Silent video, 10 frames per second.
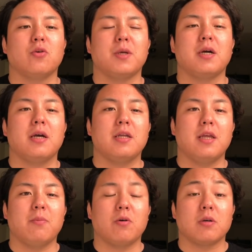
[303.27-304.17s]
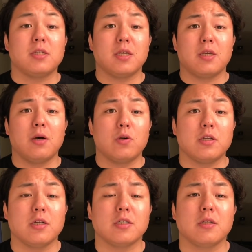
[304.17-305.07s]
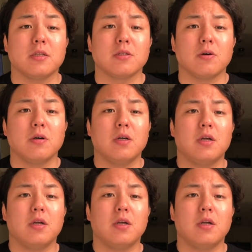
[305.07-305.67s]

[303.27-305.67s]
飲み会でも奇跡が起きたりしたんですよ。